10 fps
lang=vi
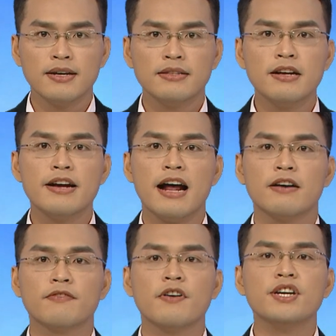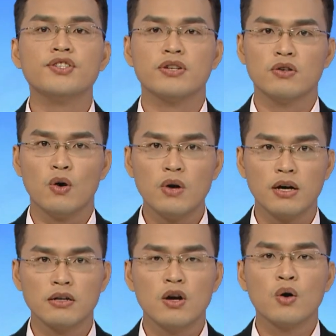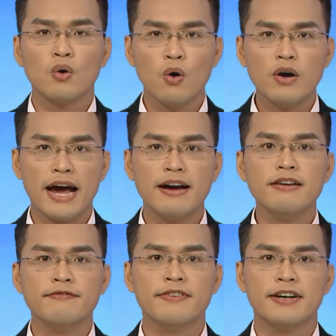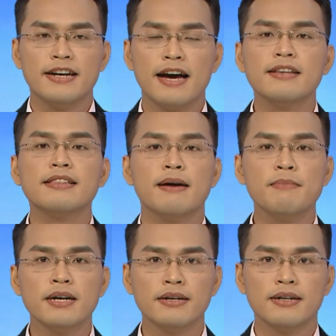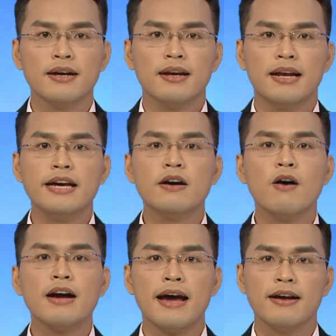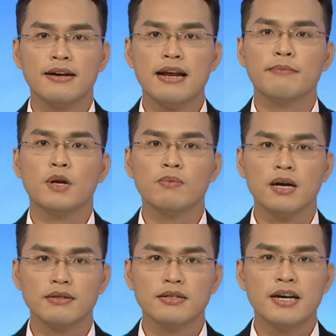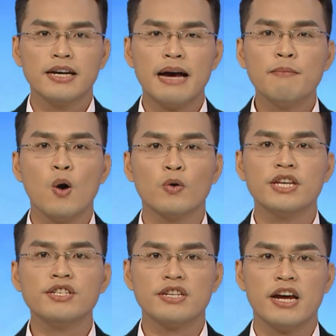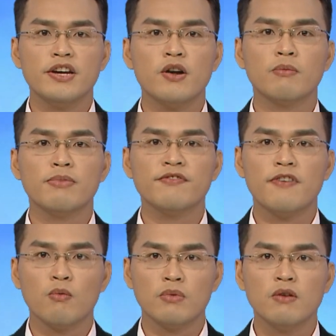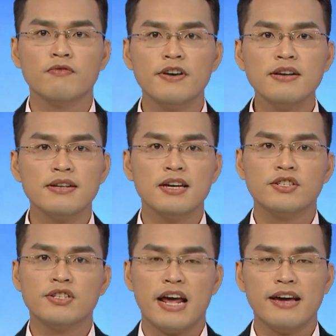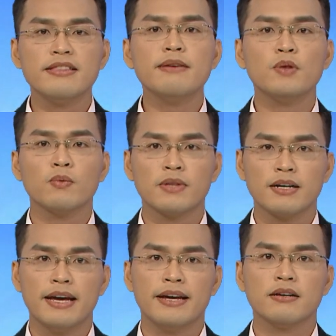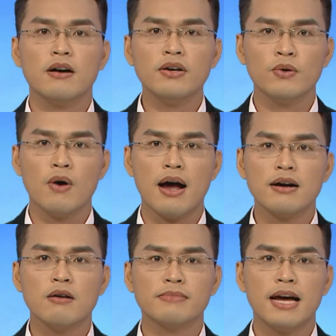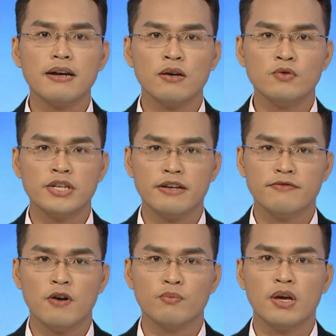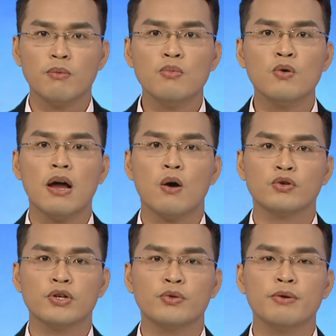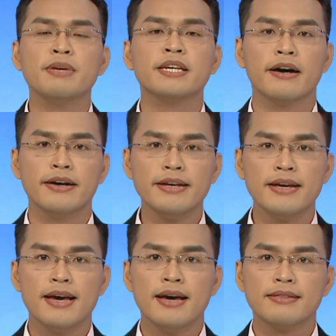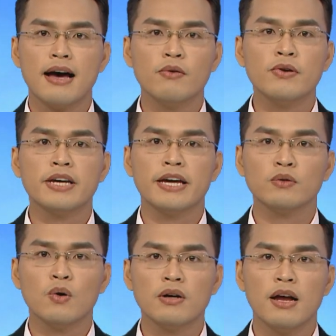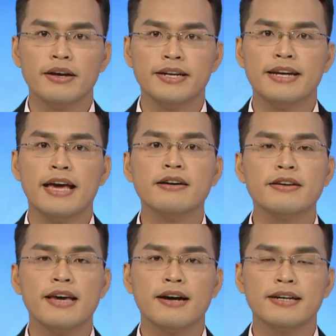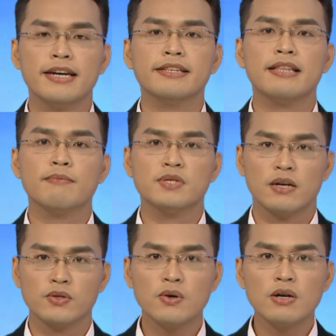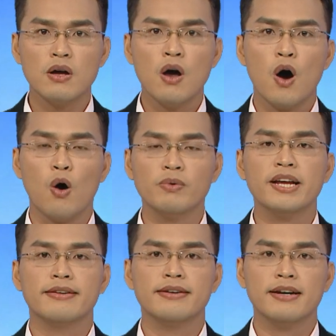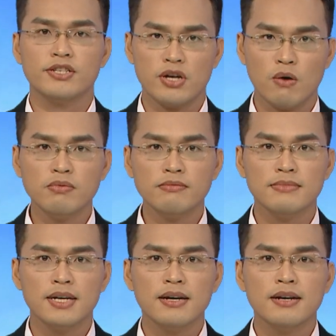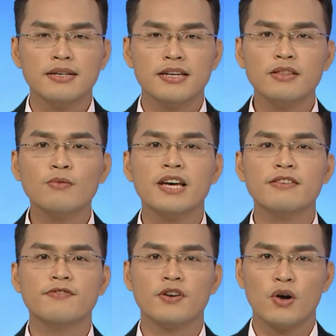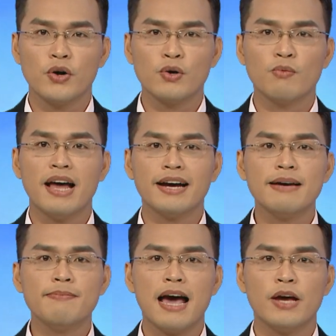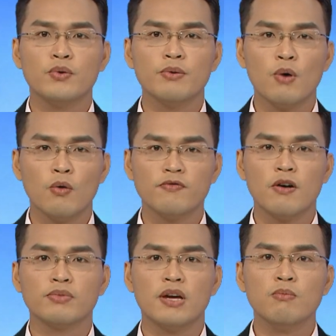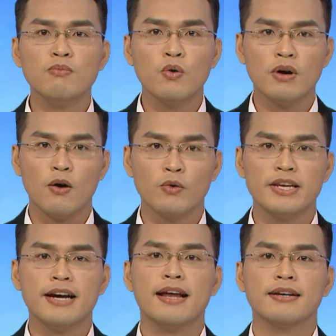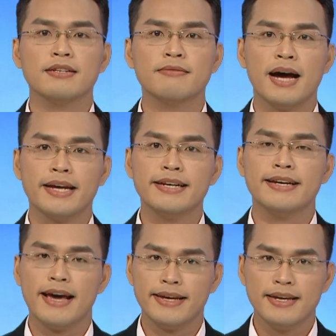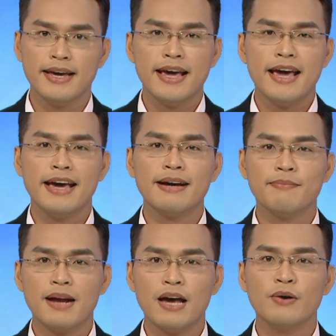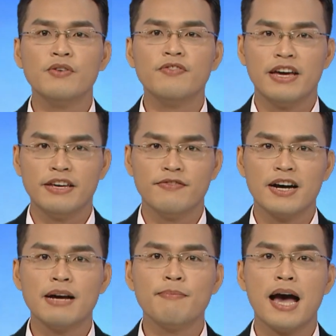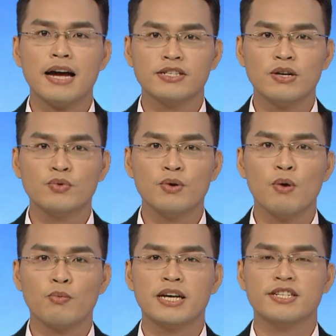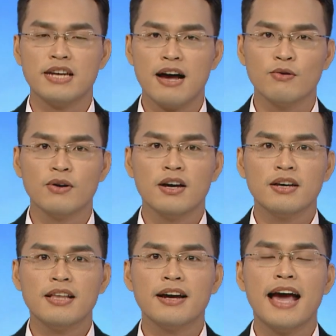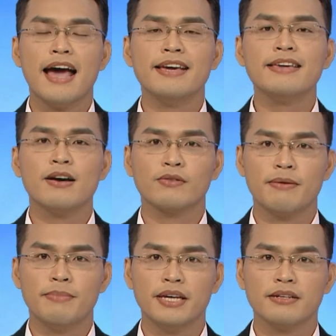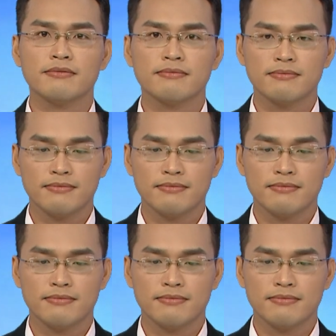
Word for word: tin rằng với sự nỗ lực, cố gắng vượt nắng thắng mưa, lấy khó khăn làm động lực, cán bộ chiến sĩ đồn biên phòng Long Phước sẽ tiếp tục thực hiện có hiệu quả công tác đấu tranh phòng chống buôn lậu trên tuyến biên giới, tạo điều kiện thuận lợi để người dân yên tâm sản xuất, ổn định đời sống. Những thông tin vừa rồi cũng đã khép lại chuyên mục phòng chống buôn lậu gian lận thương mại kỳ này. Hẹn gặp lại quý vị và các bạn trong chuyên mục kỳ sau. Thân ái chào tạm biệt.